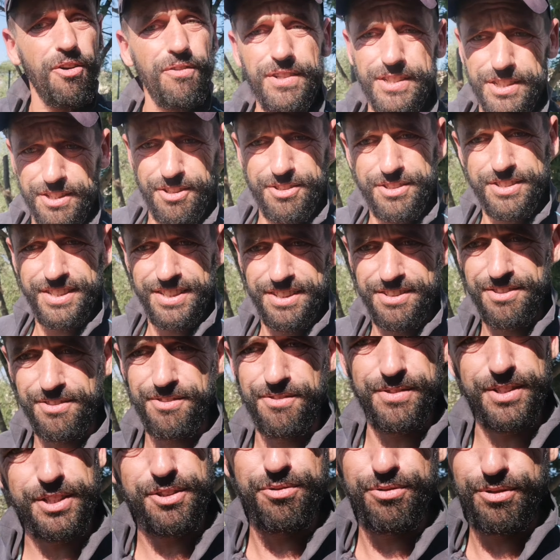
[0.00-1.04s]
on va sortir, on
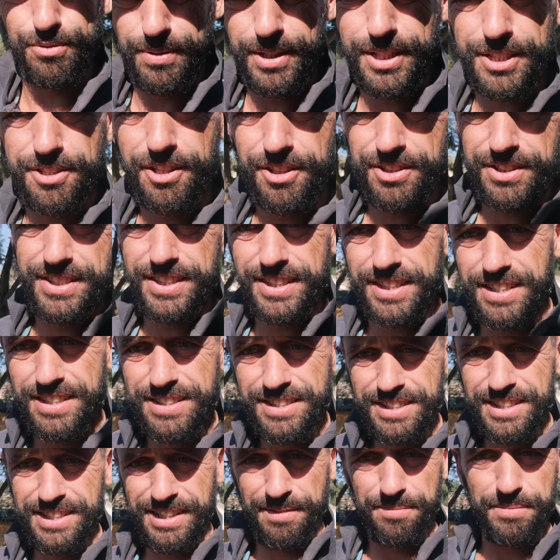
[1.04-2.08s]
va tous bien sortir.
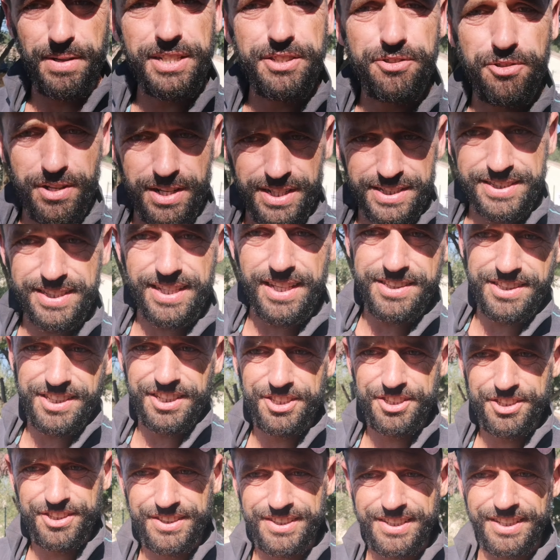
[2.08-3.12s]
Mais avec de la
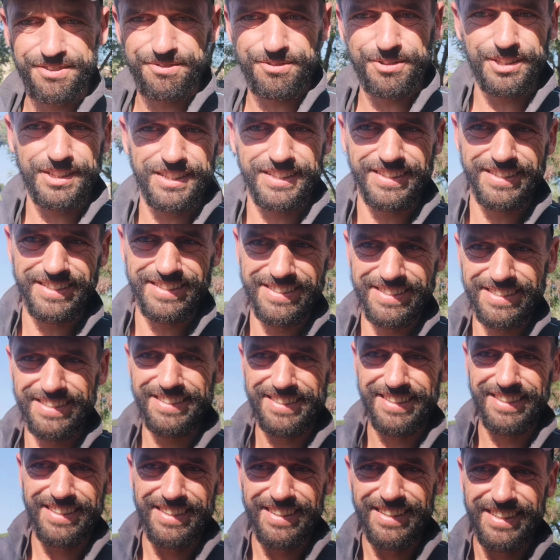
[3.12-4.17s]
stratégie cette fois-ci.
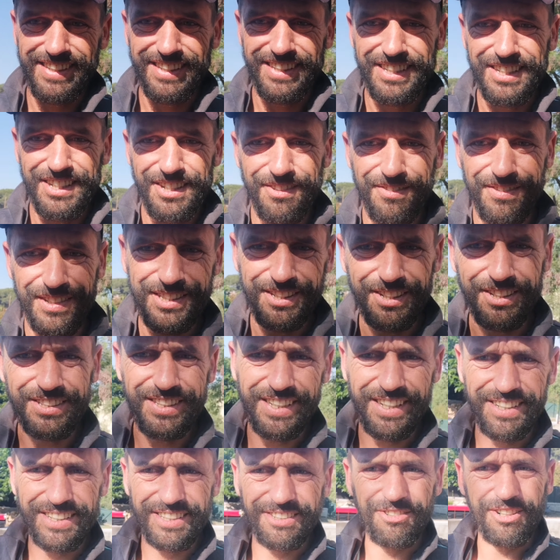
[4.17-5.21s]
On va
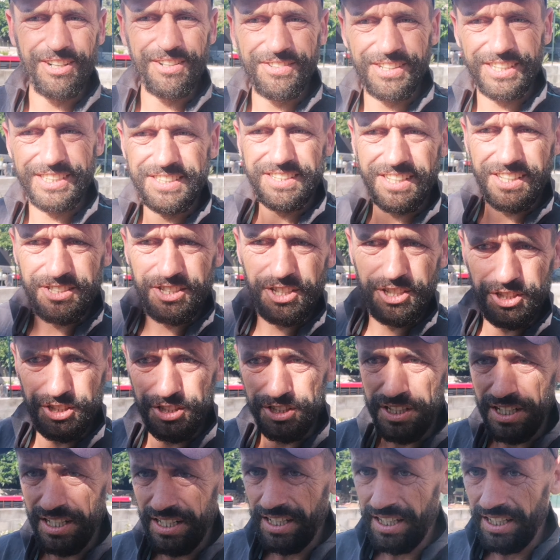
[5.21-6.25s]
sortir avec de la vraie stratégie.
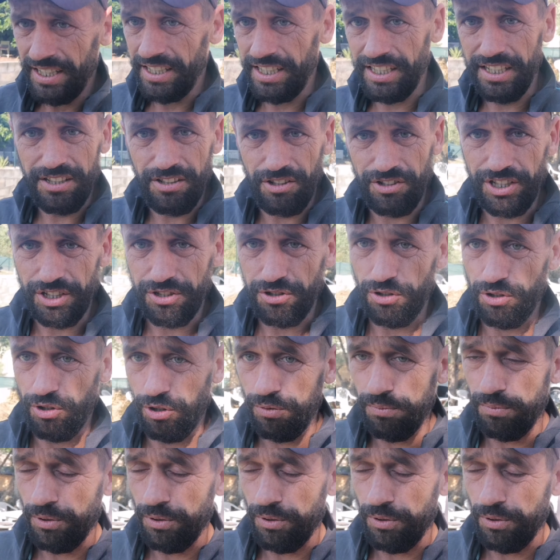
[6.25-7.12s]
Et en attendant,